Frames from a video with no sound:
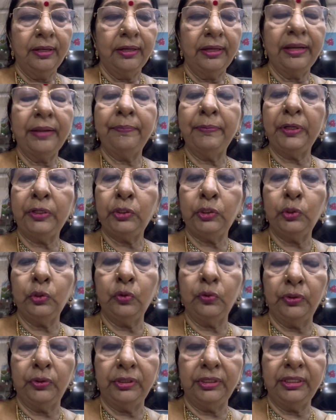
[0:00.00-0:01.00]
நம்பர் டூ
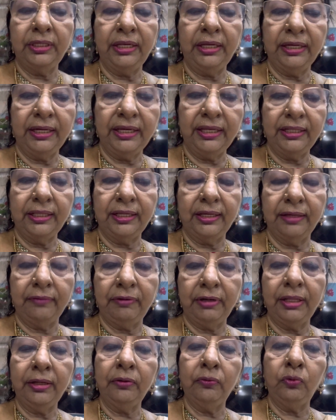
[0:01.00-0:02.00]
வந்து இதை
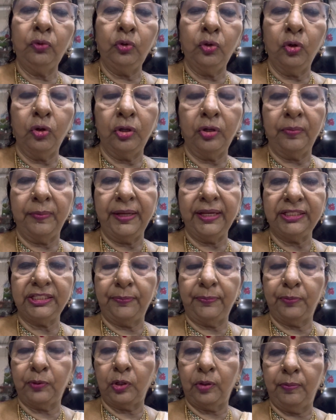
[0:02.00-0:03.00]
விட இன்னும் ஒரு
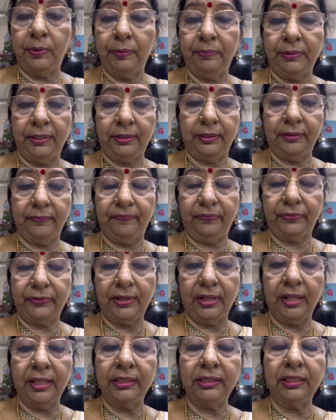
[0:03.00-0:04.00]
மேஜர் ப்ராப்ளம் இருக்குது
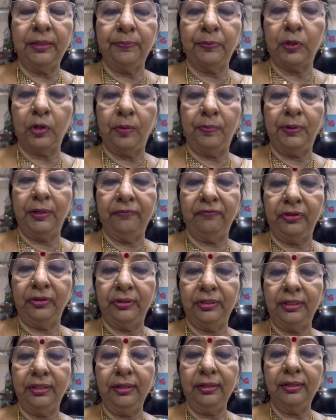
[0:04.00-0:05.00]
அந்த ப்ராப்ளம்
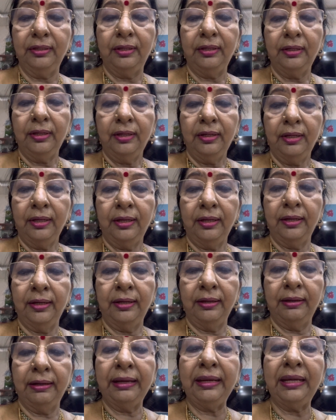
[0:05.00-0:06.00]
வந்து
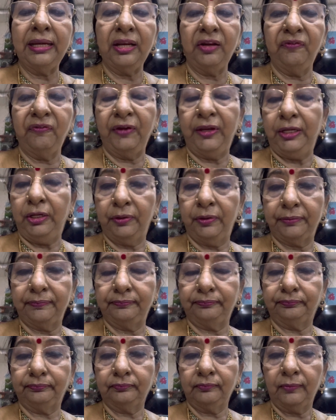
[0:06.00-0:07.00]
ரீனல் ஃபெயிலியர்
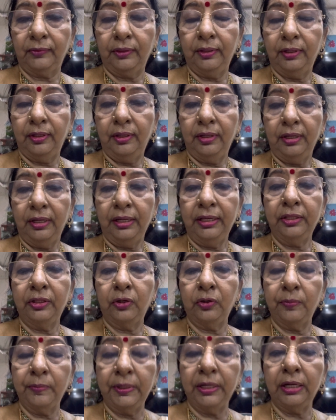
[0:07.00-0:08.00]
இது
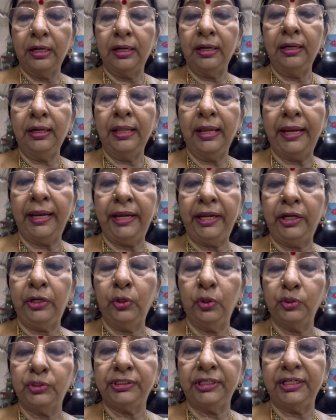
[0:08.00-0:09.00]
ரொம்ப நாள் ஹை
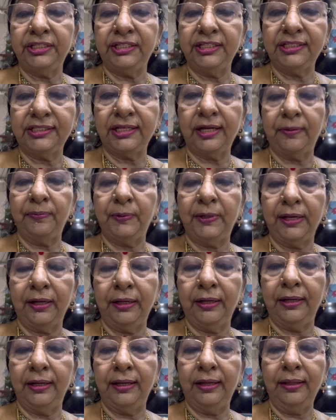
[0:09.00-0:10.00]
டோசேஜ்
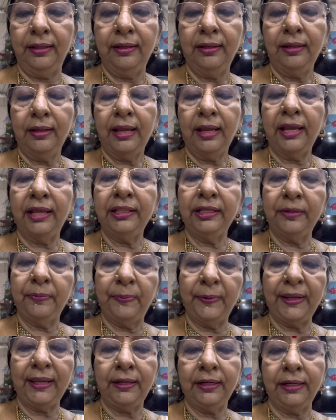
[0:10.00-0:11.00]
சாப்பிட்டாங்கன்னா அதுக்கு
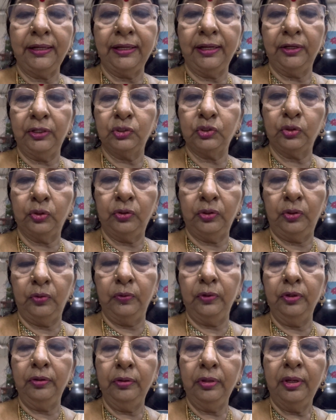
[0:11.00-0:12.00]
பேரே நாங்கள்
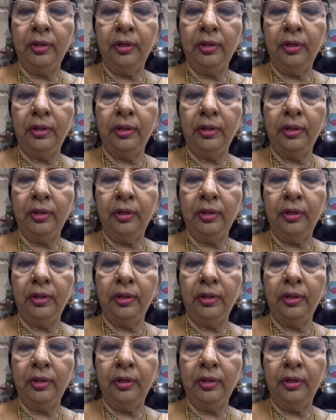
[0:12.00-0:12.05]
சொல்லுவோம்